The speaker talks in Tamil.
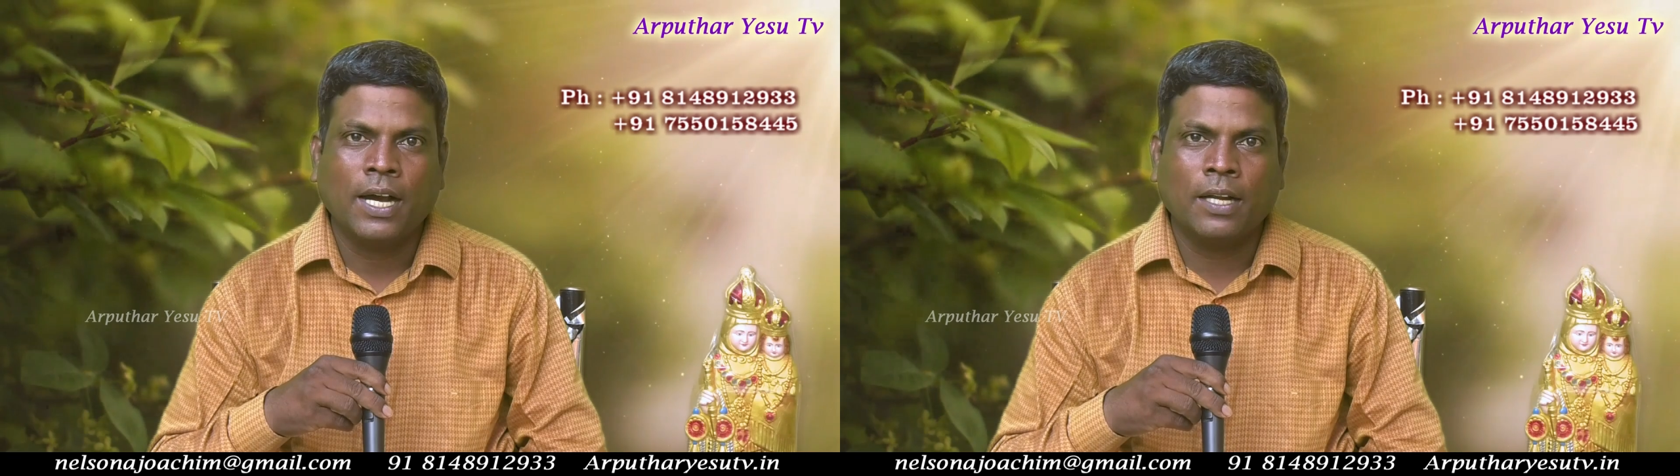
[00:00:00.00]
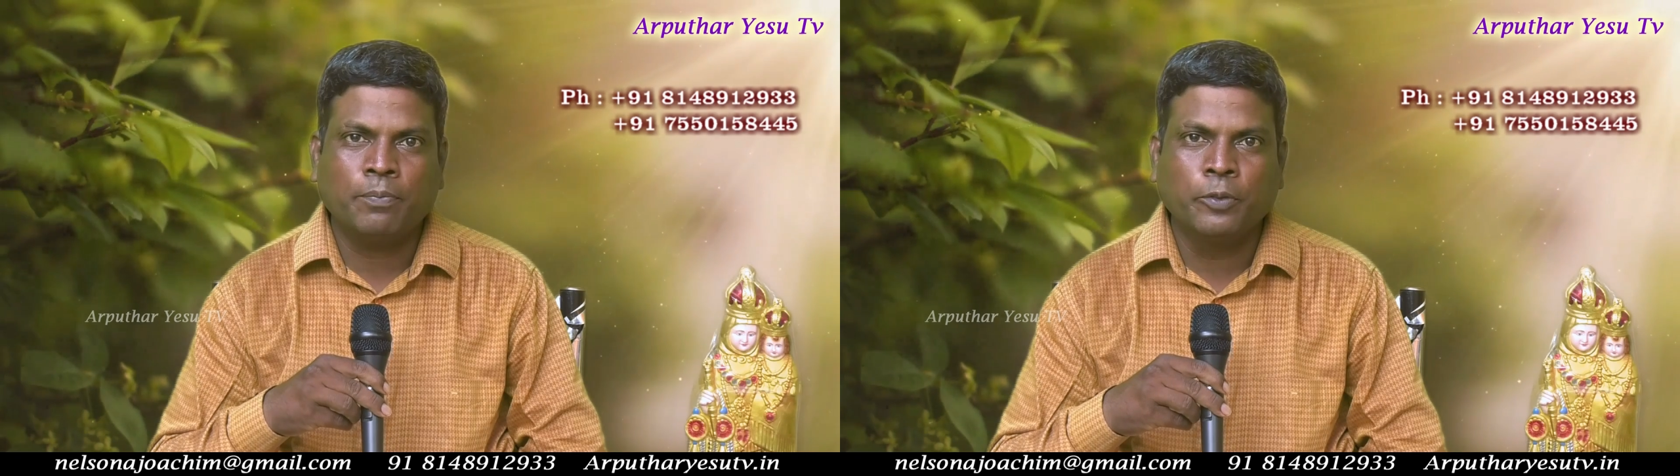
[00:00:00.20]

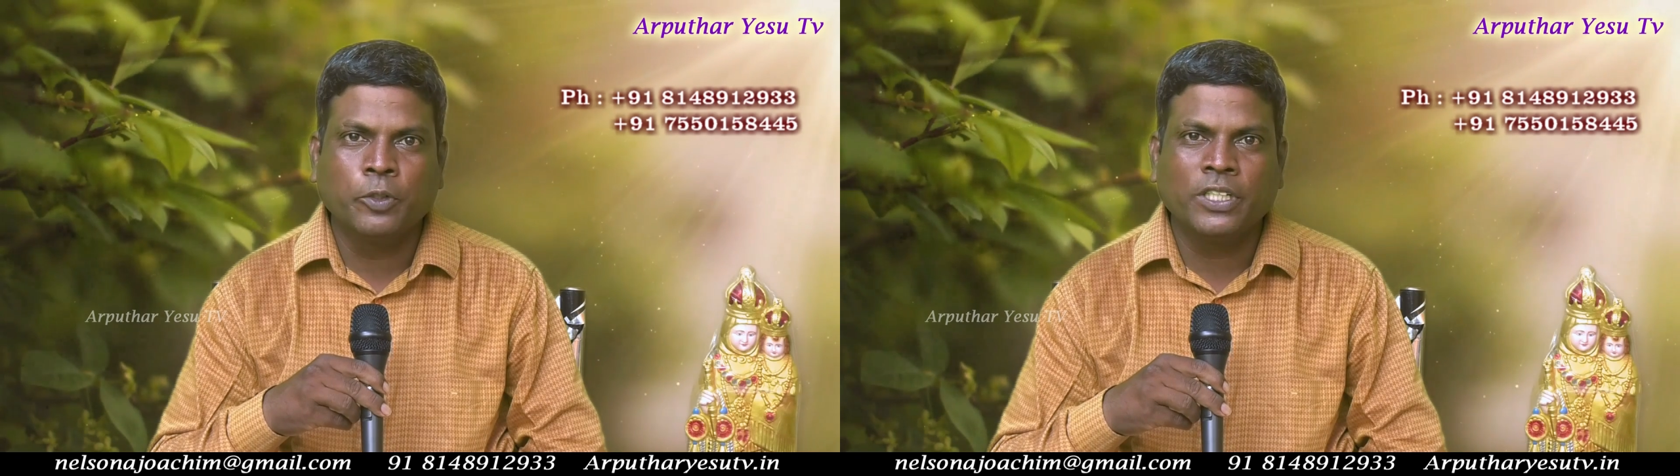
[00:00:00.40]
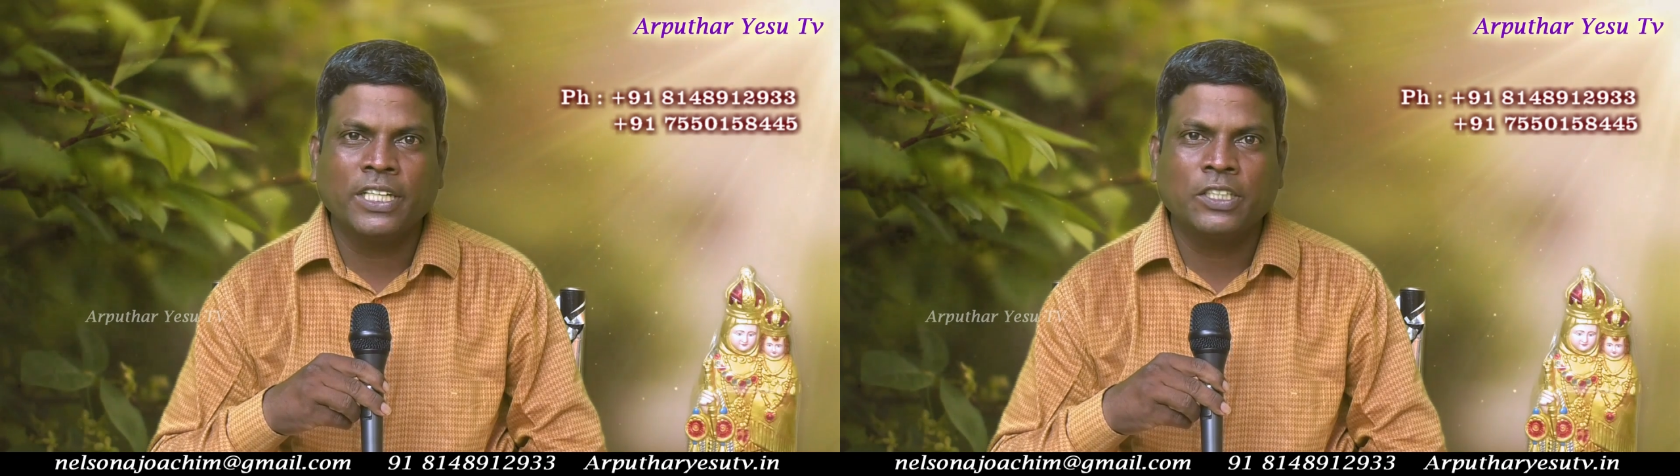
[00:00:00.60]

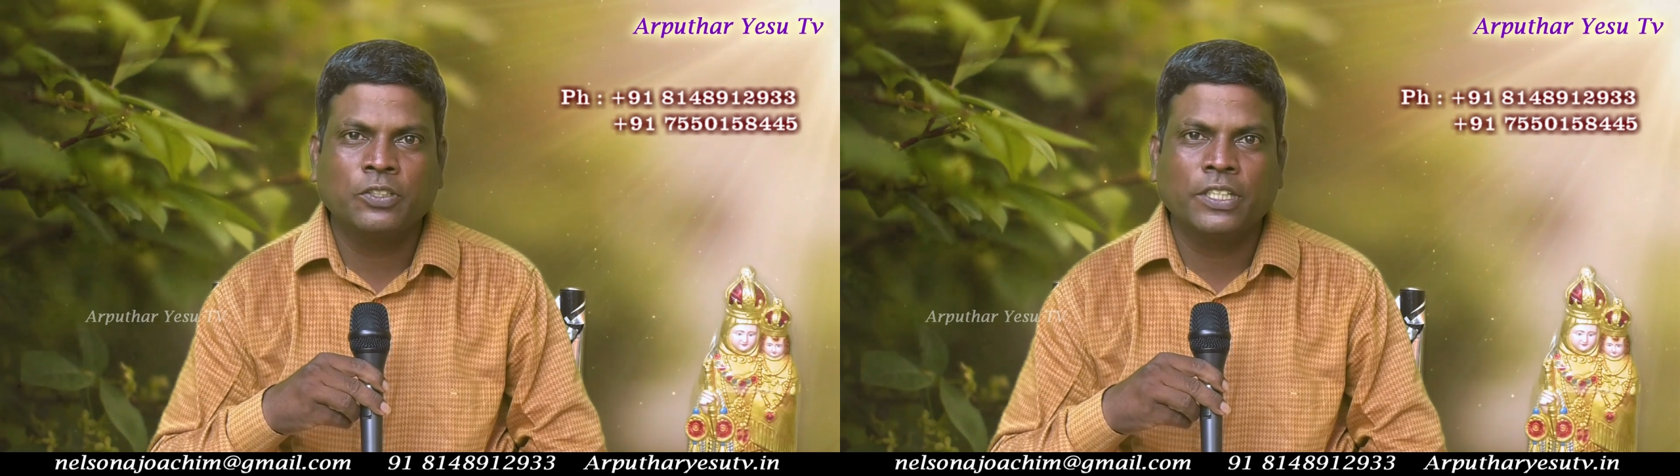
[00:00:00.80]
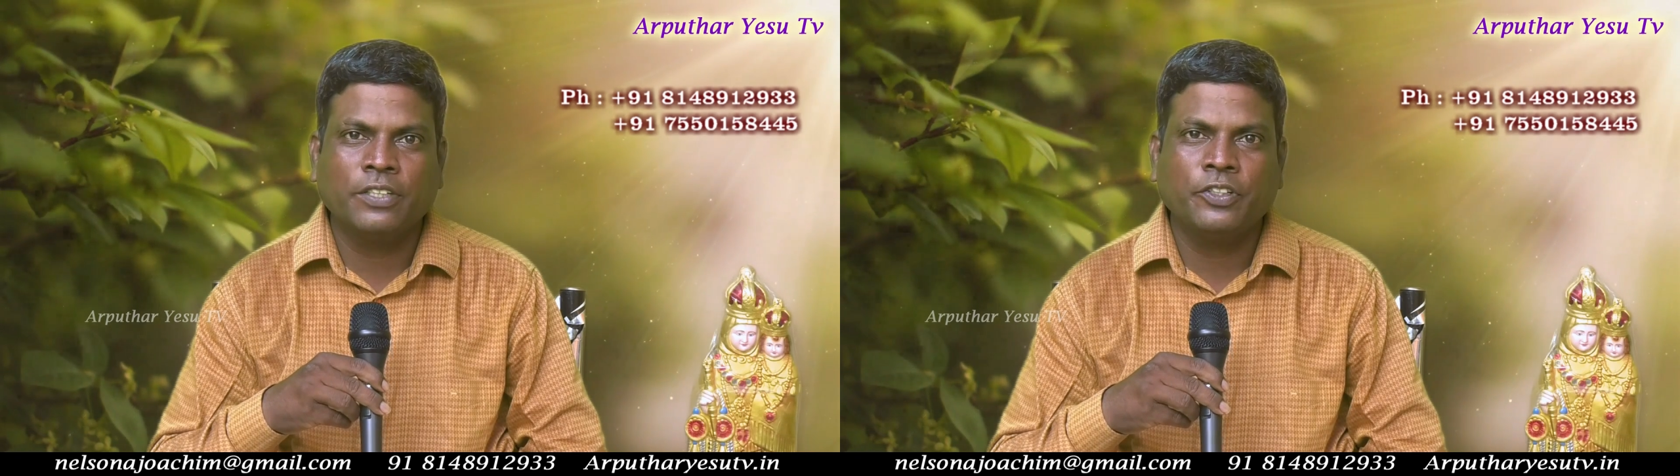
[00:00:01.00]
அற்புடு ரேசு
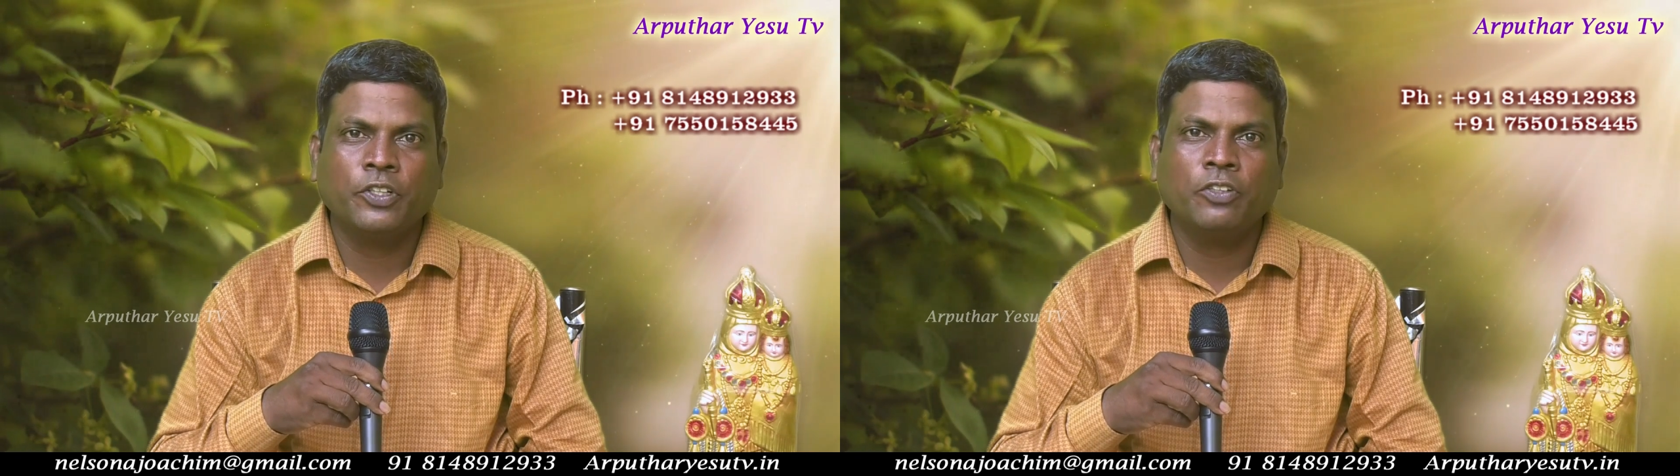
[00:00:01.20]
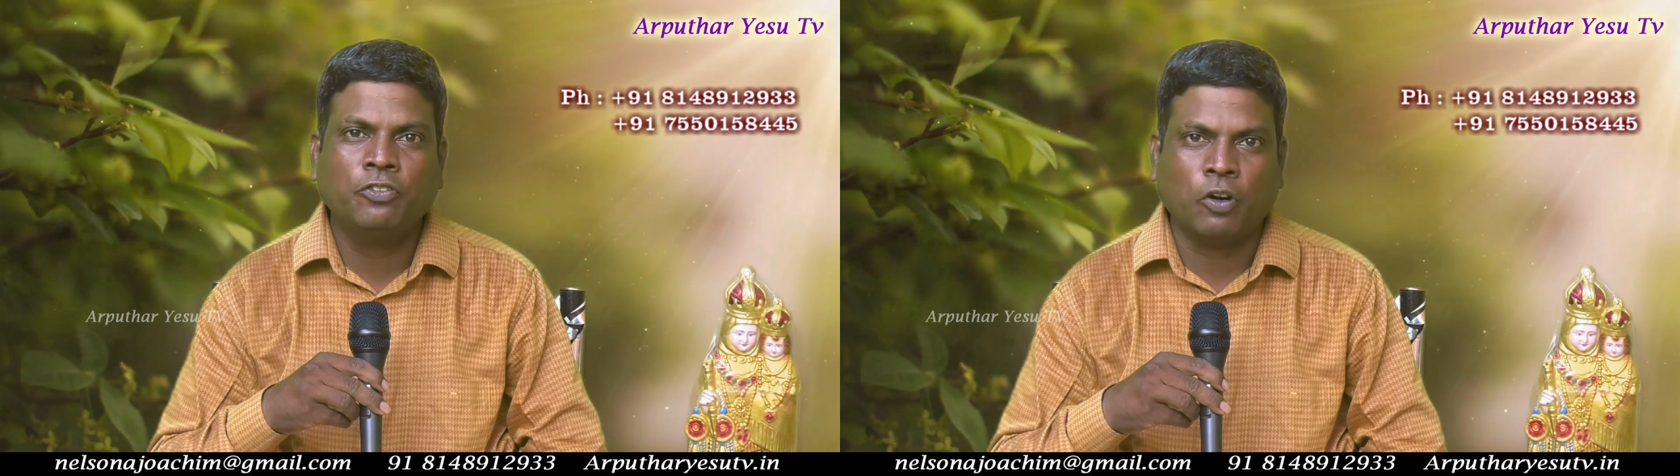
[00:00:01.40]

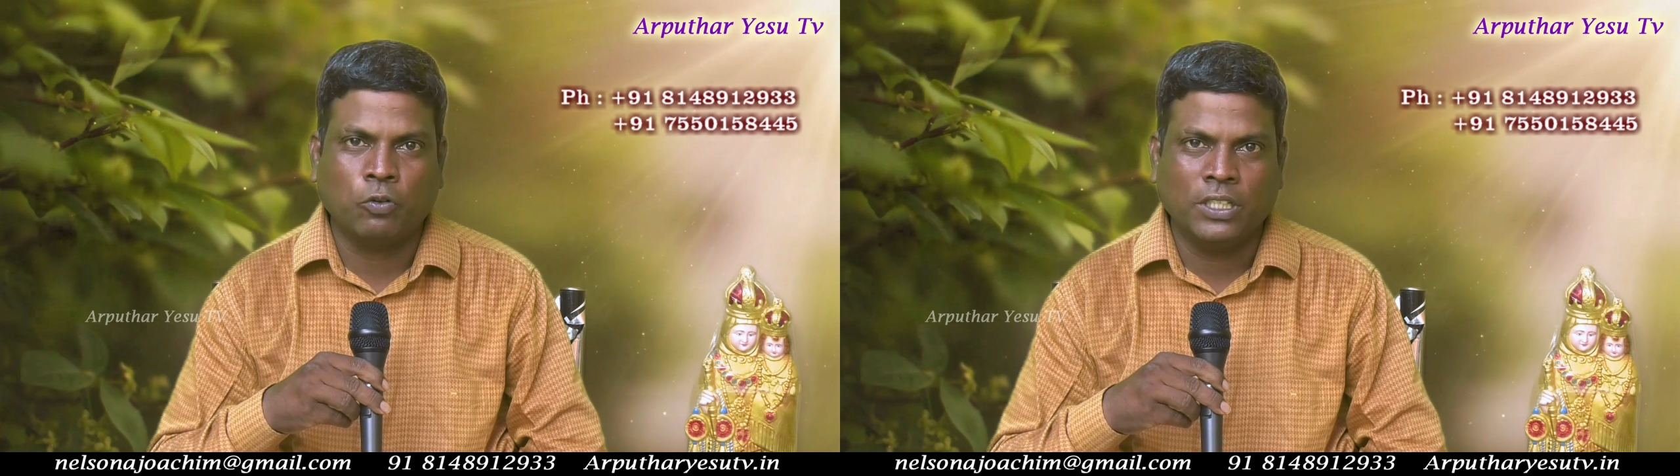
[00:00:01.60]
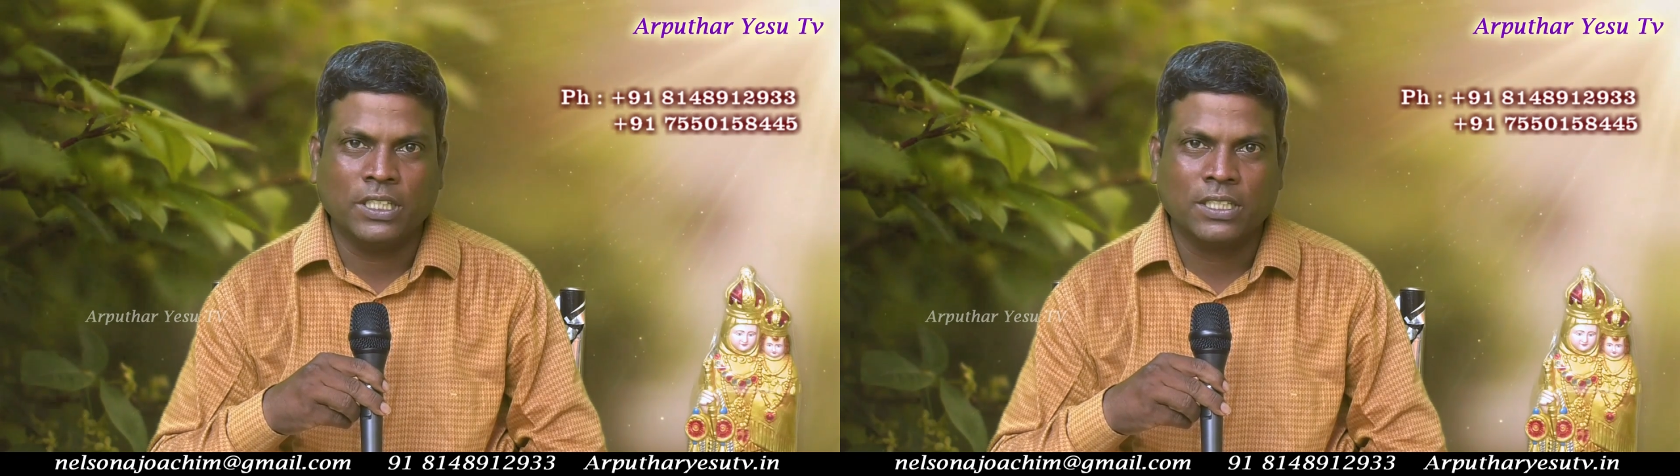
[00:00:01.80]
டிவியோட
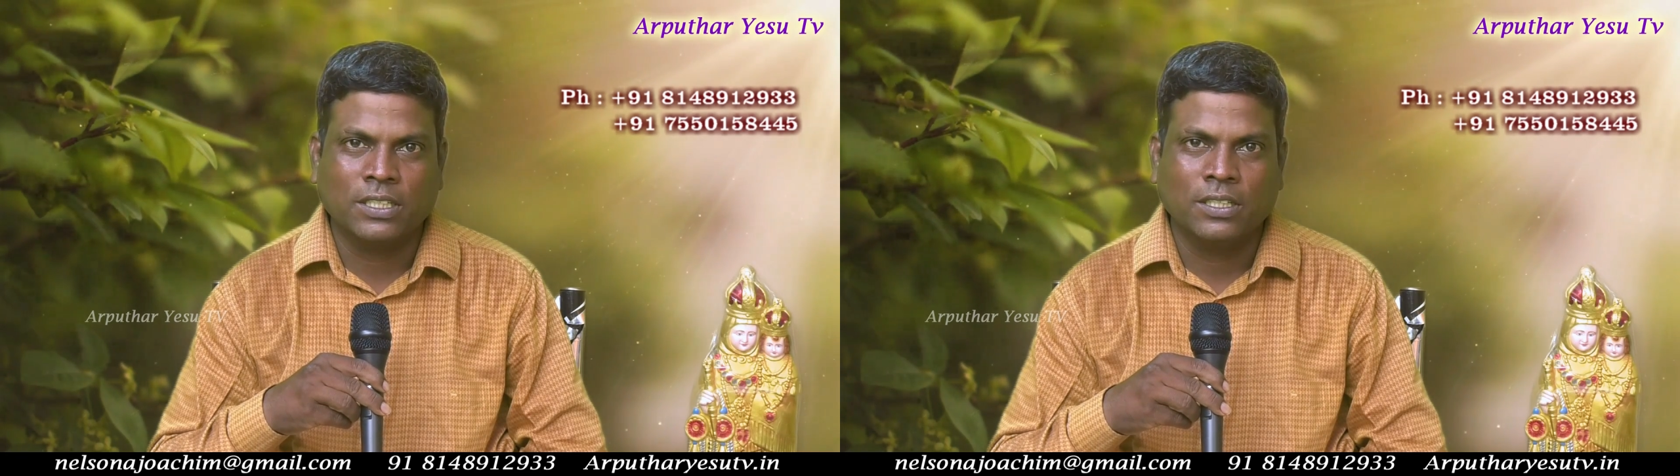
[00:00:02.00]
ஃபவுண்டர்